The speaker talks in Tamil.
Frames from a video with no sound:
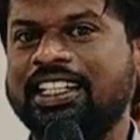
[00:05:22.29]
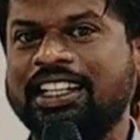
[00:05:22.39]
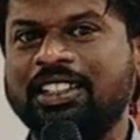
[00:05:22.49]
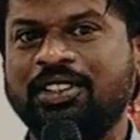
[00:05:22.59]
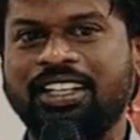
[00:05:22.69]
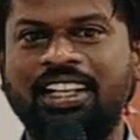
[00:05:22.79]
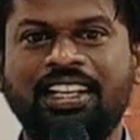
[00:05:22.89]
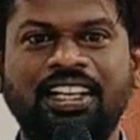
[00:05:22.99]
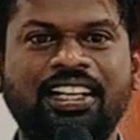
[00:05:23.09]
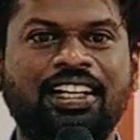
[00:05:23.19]
இருக்கிறேன்னு சொன்னால்
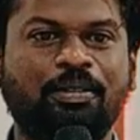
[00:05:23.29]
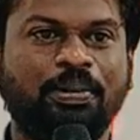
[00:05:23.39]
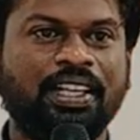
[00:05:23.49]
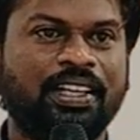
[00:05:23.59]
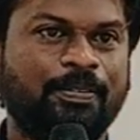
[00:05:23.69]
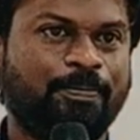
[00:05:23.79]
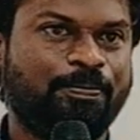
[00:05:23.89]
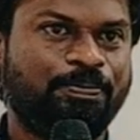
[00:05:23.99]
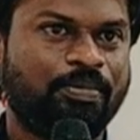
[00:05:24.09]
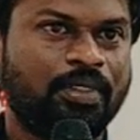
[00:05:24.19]
எல்லோரும் என்ன நினைப்பீங்க
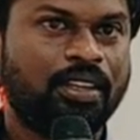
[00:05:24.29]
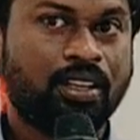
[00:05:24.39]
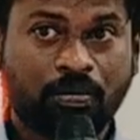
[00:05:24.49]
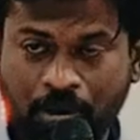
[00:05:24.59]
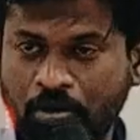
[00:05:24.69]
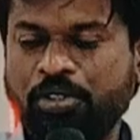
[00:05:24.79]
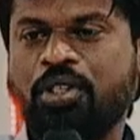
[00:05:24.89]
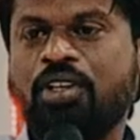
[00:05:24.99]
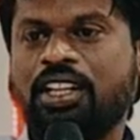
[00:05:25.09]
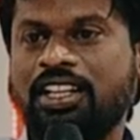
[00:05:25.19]
பவுல்
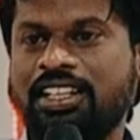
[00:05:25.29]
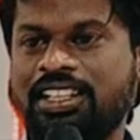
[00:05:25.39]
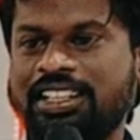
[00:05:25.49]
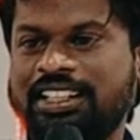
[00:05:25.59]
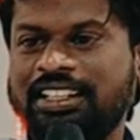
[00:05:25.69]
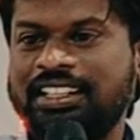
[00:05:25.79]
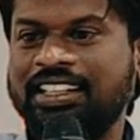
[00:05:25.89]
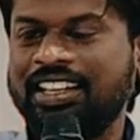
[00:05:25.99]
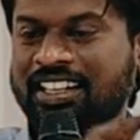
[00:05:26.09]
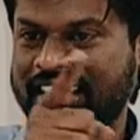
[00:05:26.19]
சொல்கிறாரு
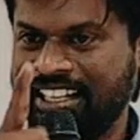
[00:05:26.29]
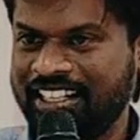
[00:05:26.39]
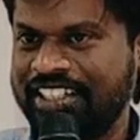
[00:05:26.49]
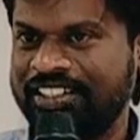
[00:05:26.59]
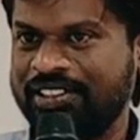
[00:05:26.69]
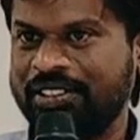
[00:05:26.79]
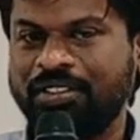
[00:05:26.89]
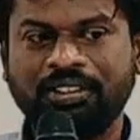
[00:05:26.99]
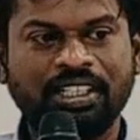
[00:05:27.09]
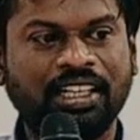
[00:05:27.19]
நான்
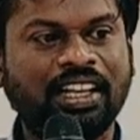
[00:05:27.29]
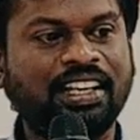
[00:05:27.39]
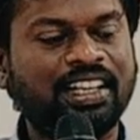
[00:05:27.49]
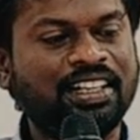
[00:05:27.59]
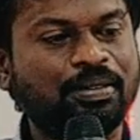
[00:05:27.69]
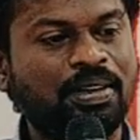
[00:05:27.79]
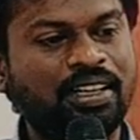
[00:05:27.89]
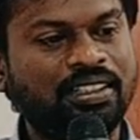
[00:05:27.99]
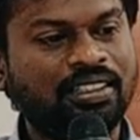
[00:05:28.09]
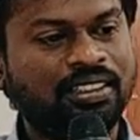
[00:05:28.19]
கிரேக்கருக்கும் என்ன யார் யாருக்குமா
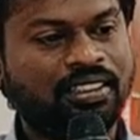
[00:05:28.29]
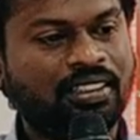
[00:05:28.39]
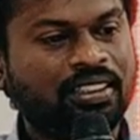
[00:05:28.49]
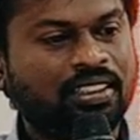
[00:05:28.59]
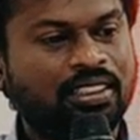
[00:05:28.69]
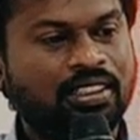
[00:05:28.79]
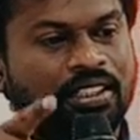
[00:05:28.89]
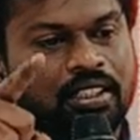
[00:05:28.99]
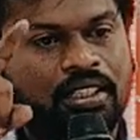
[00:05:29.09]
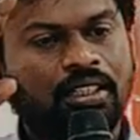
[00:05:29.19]
மற்ற
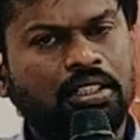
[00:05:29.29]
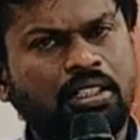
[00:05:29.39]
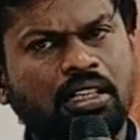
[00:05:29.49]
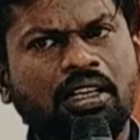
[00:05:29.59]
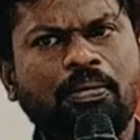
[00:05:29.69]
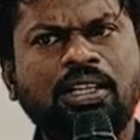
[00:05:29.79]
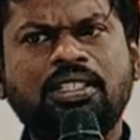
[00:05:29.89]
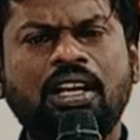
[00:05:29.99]
அந்நியர்களுக்கும் மற்ற